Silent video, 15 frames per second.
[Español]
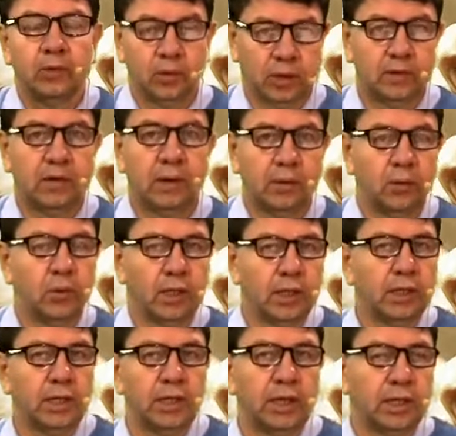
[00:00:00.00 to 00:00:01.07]
Usted,
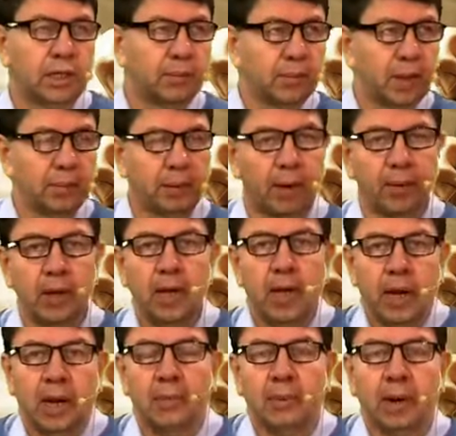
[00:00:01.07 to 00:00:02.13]
usted entiende que también la palabra,
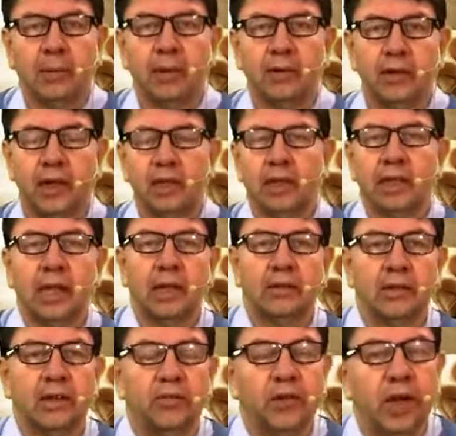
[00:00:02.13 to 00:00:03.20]
la palabra
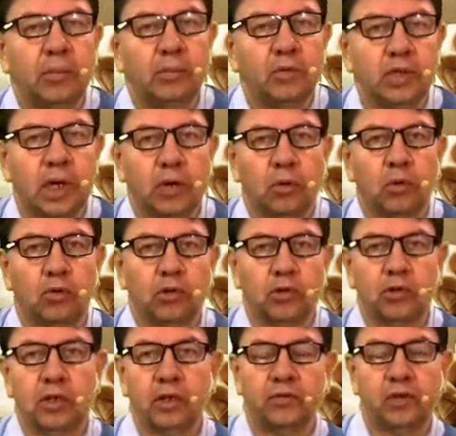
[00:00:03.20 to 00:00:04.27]
santidad significa muchas
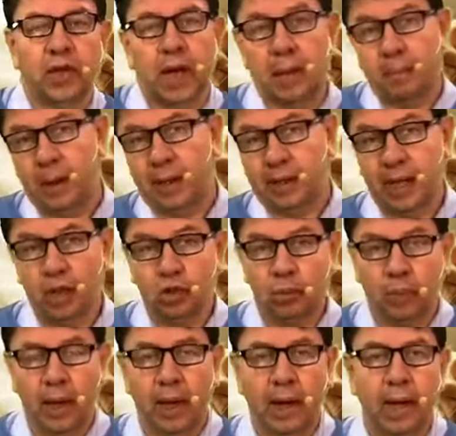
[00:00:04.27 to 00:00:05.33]
cosas, significa
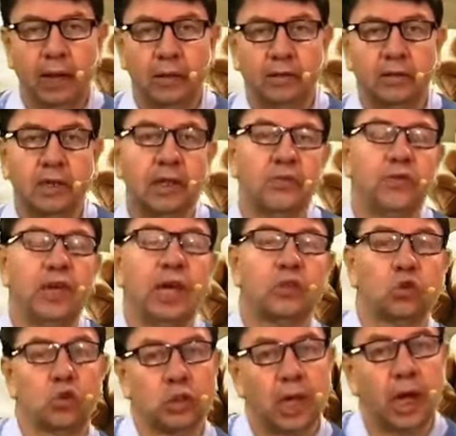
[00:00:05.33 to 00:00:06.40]
apartado para,
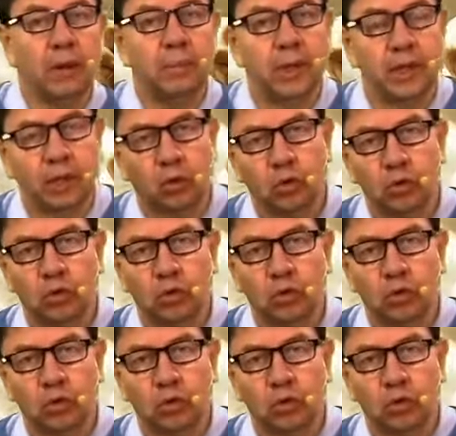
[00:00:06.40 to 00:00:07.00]
significa totalmente